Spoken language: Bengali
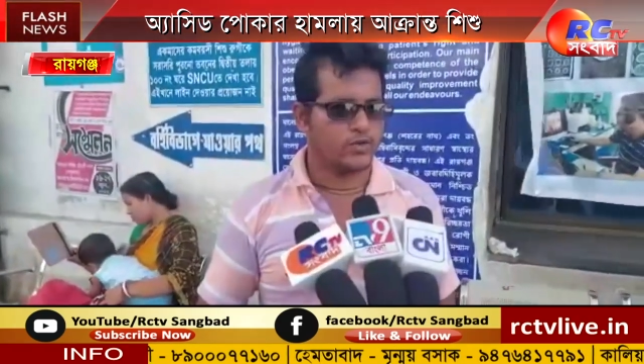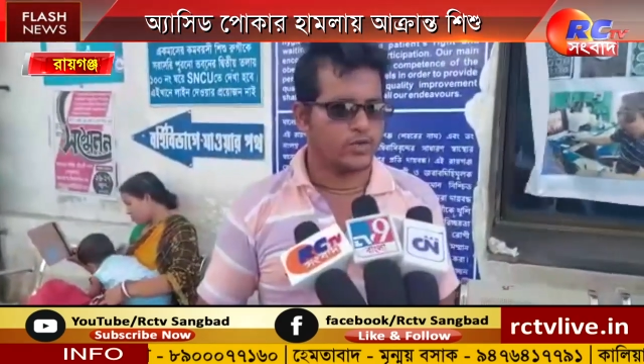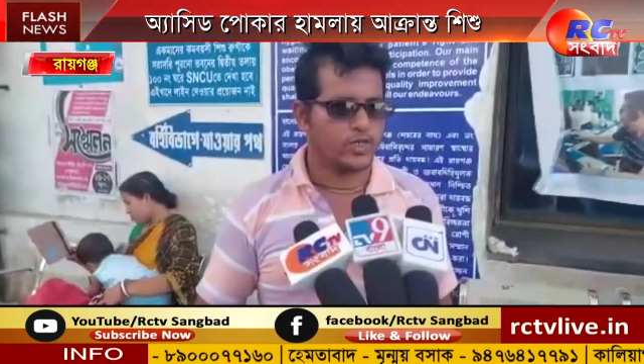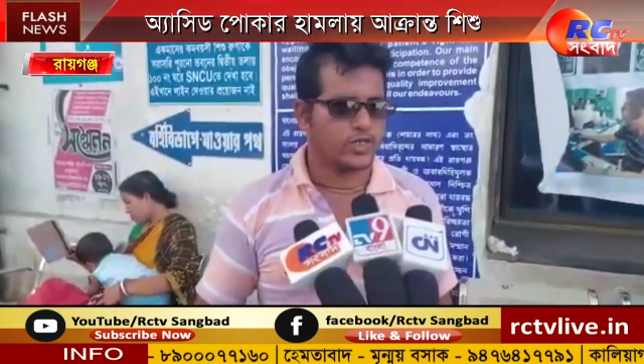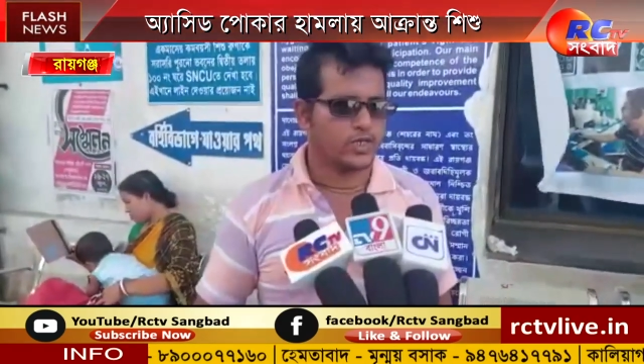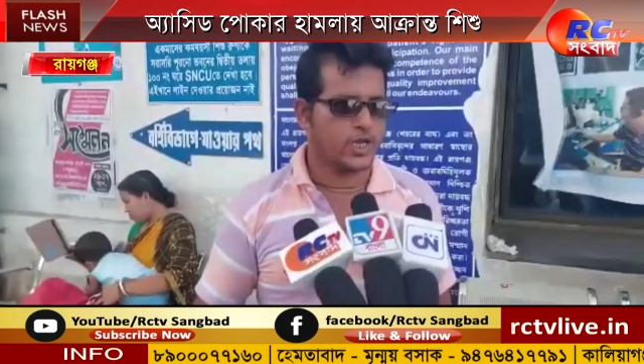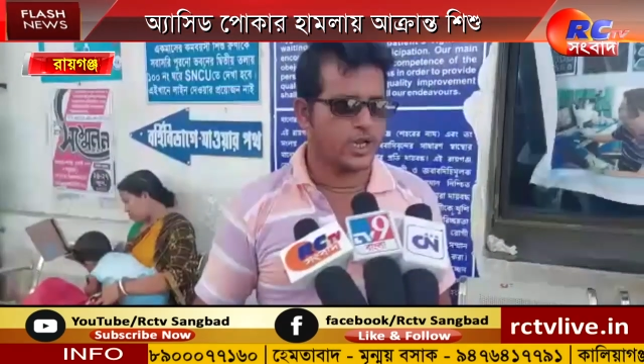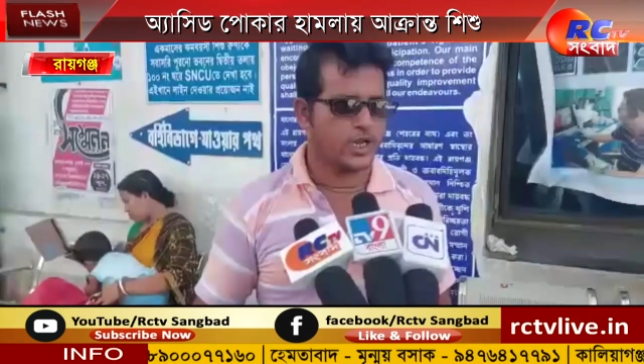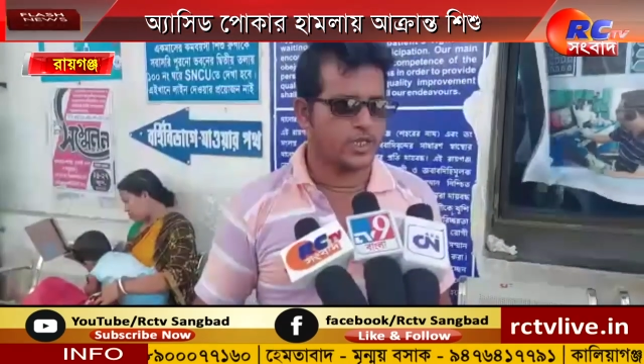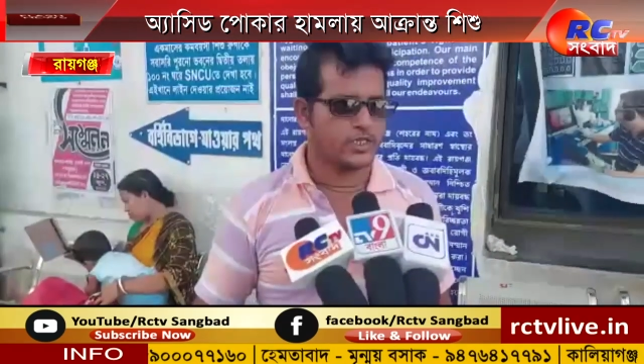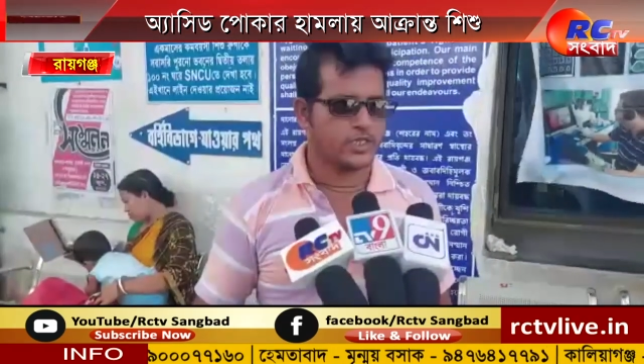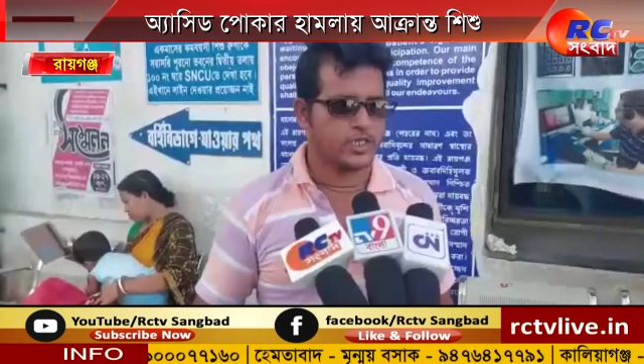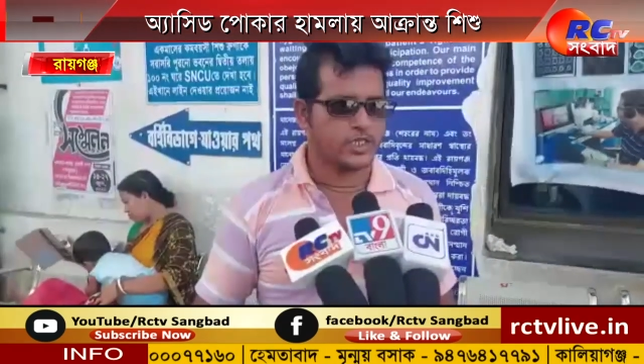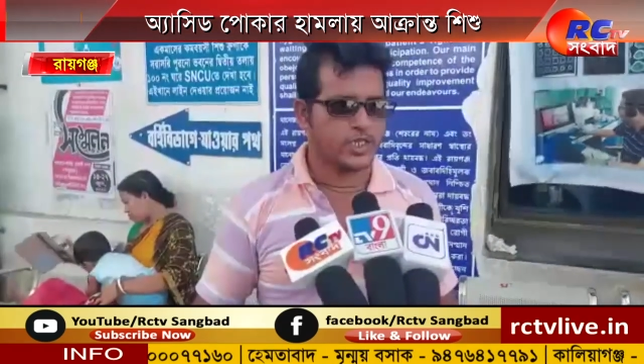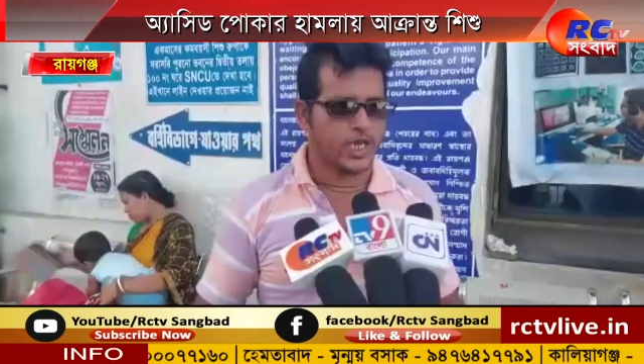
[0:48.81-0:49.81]
চলছে সারা
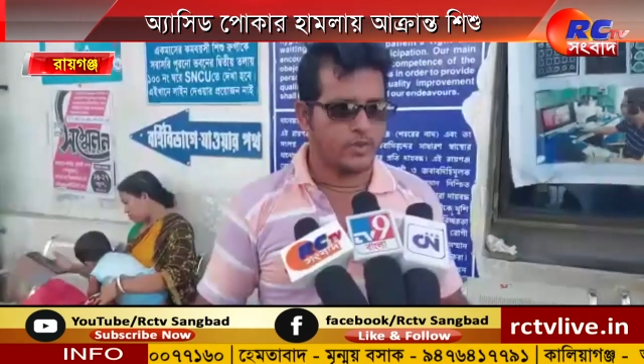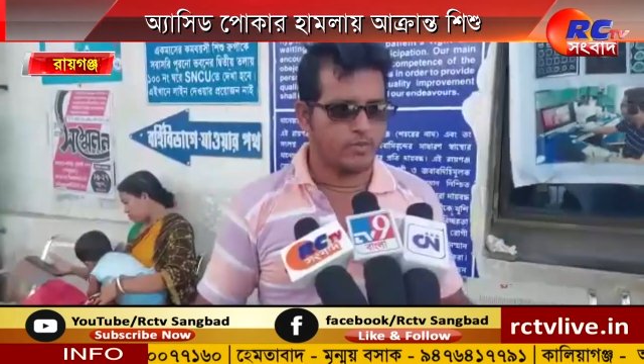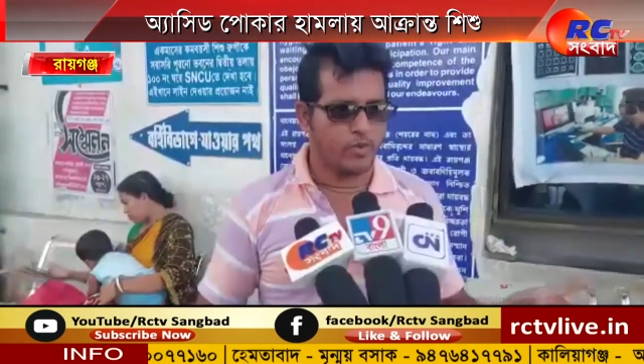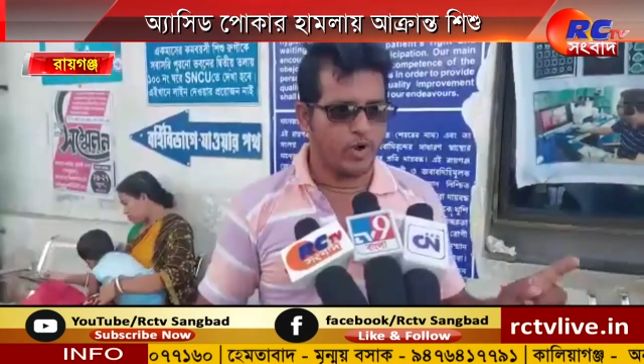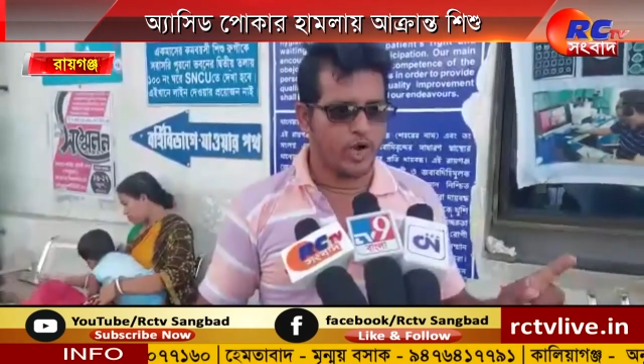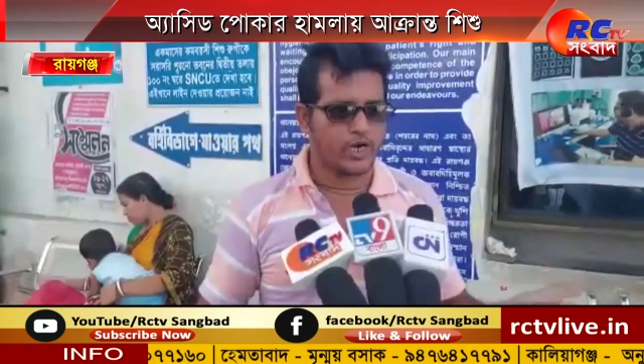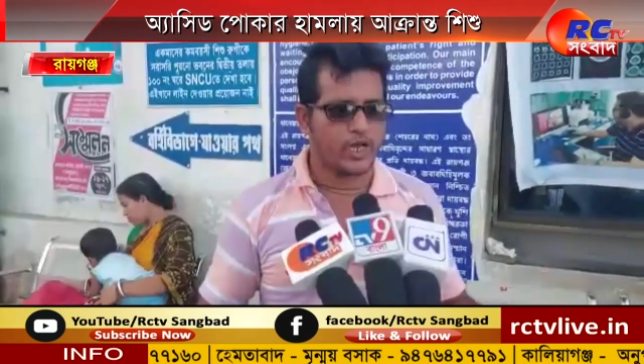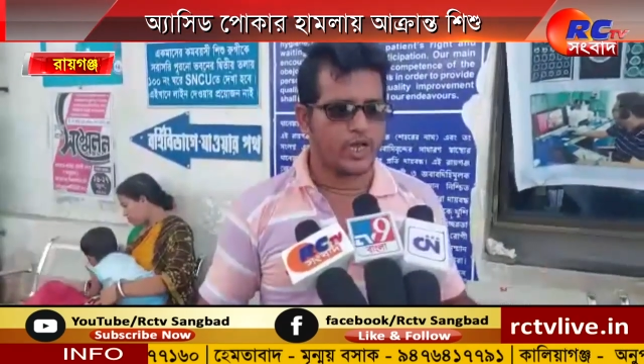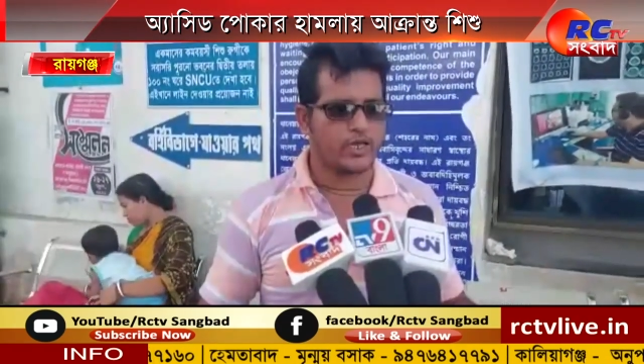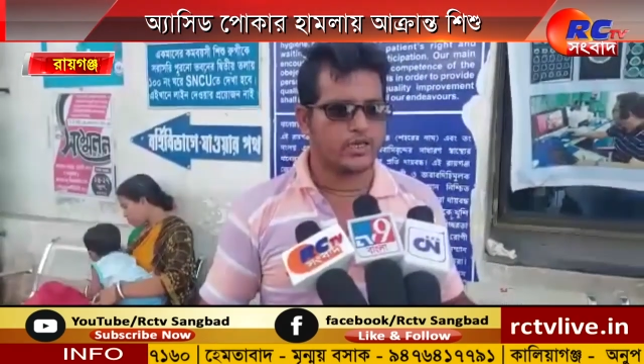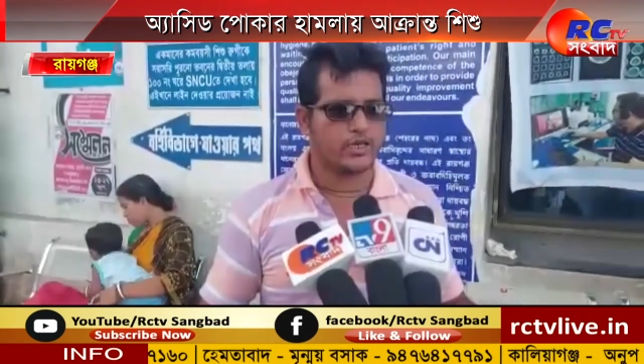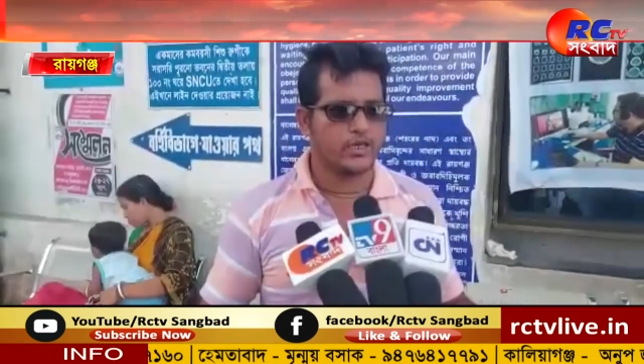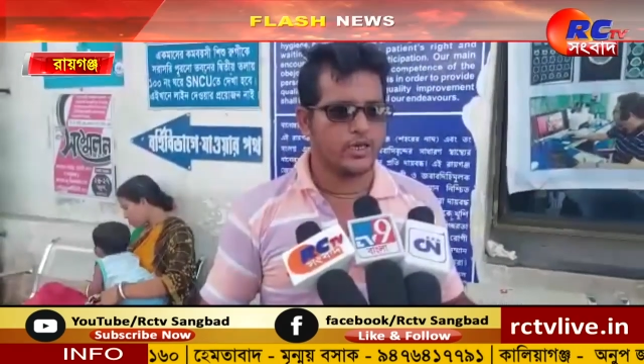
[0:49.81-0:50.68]
রাজ্যে সেই পোকাটাই